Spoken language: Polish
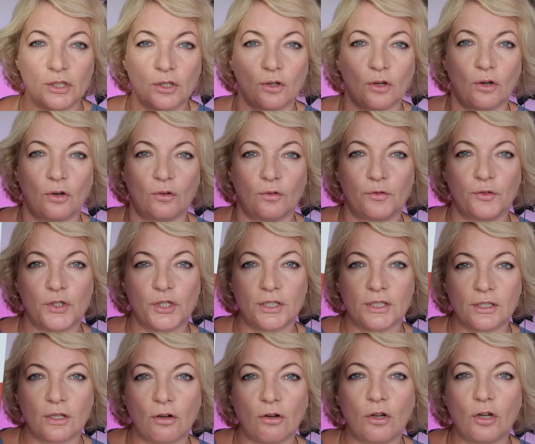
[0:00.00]
to
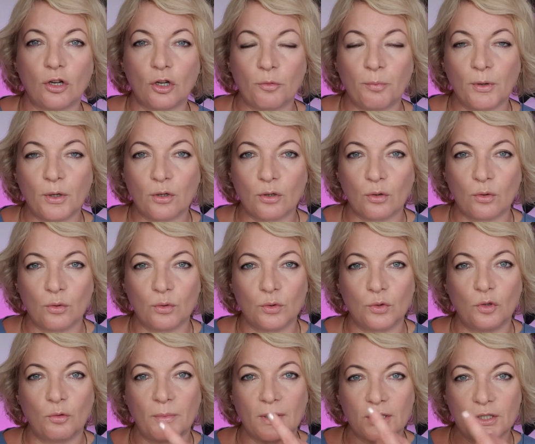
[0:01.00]
wszystko krok po kroku
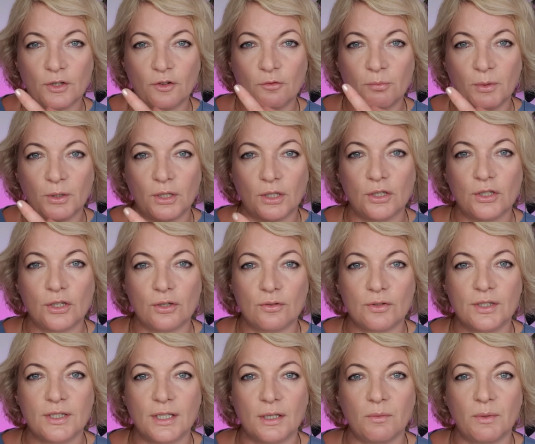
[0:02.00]
tłumaczę w mojej
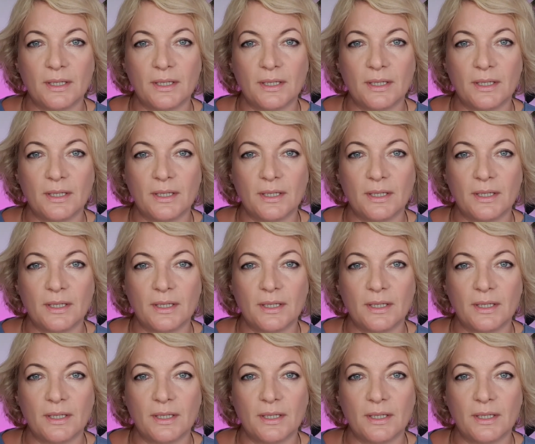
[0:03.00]
książce